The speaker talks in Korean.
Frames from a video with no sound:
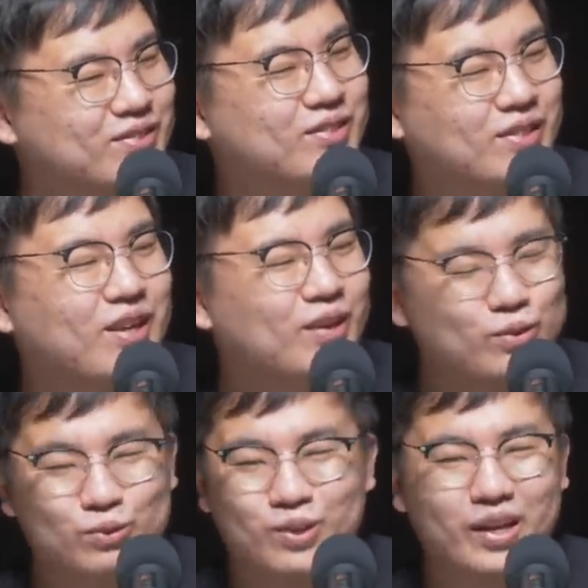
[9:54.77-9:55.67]
유,
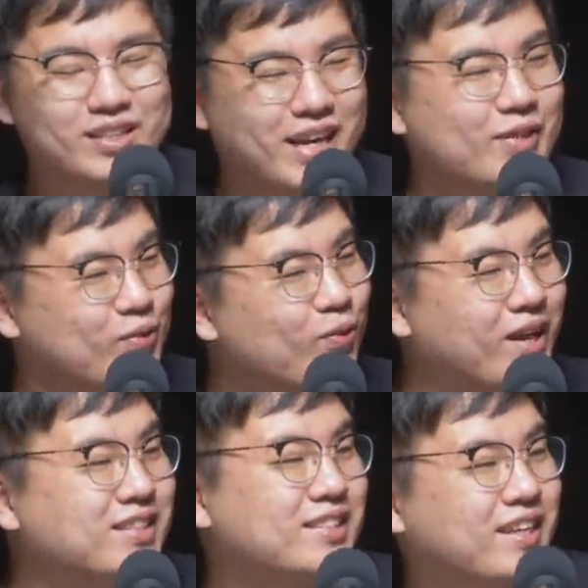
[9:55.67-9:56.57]
되게 잘
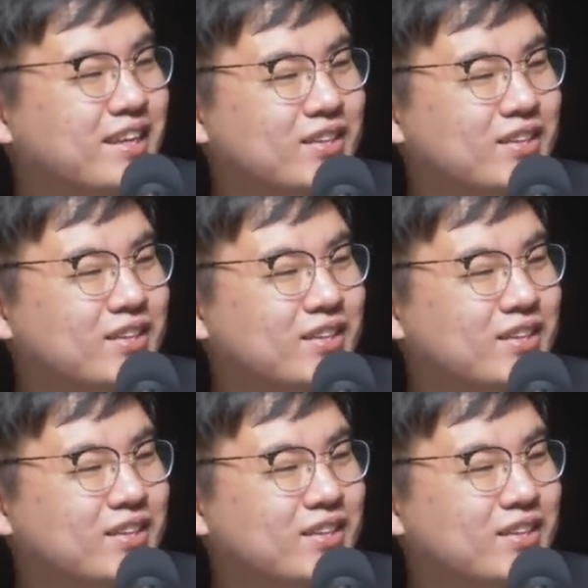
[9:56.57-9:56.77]
유용하시네